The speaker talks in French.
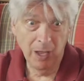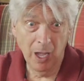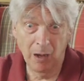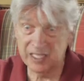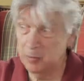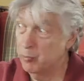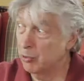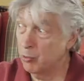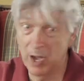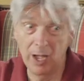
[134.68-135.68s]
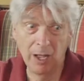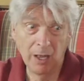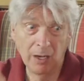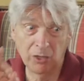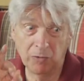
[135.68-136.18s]
Alors c'est pourquoi
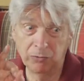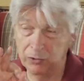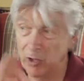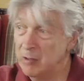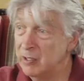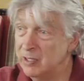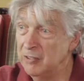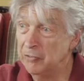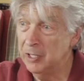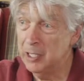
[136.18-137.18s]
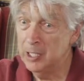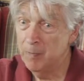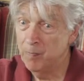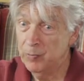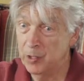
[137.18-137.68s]
je vous donne le défi
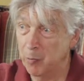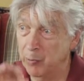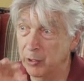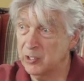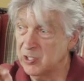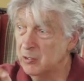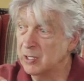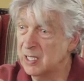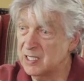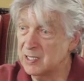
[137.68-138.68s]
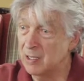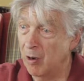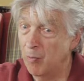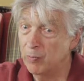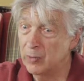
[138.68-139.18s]
de poser une
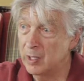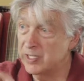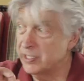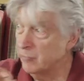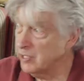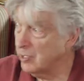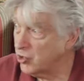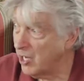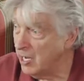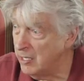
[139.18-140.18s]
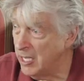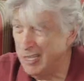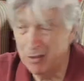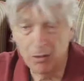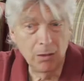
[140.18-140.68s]
question. Et si vous êtes
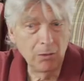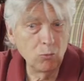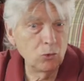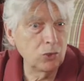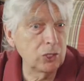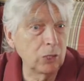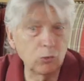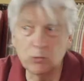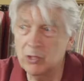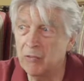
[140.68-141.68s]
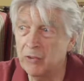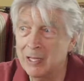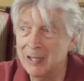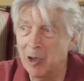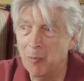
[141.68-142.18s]
gêné, c'est tout à
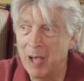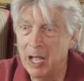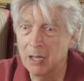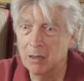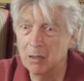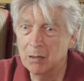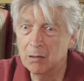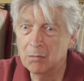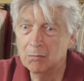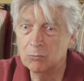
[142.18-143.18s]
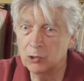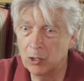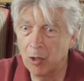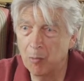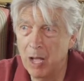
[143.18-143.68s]
fait normal. C'est
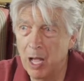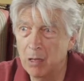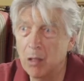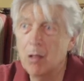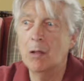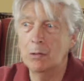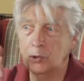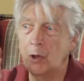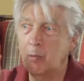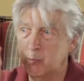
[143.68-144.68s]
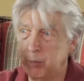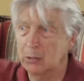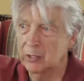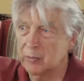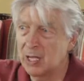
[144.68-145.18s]
normal. Je
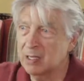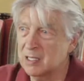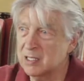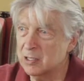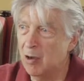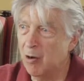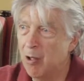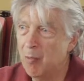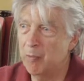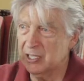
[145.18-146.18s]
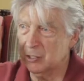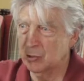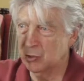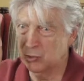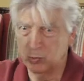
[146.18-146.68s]
pose ma question parce
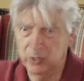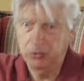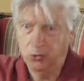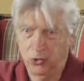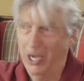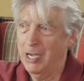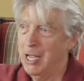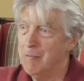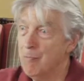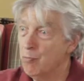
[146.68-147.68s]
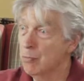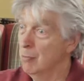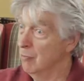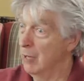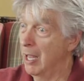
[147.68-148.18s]
que je suis gêné.
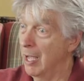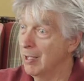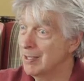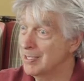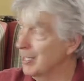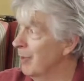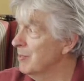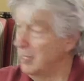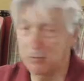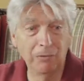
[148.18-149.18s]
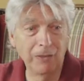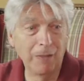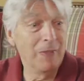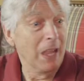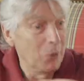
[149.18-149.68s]
Voilà, c'est comme ça vous fait.
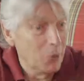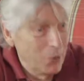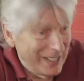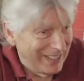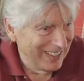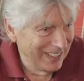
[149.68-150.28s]
Oui.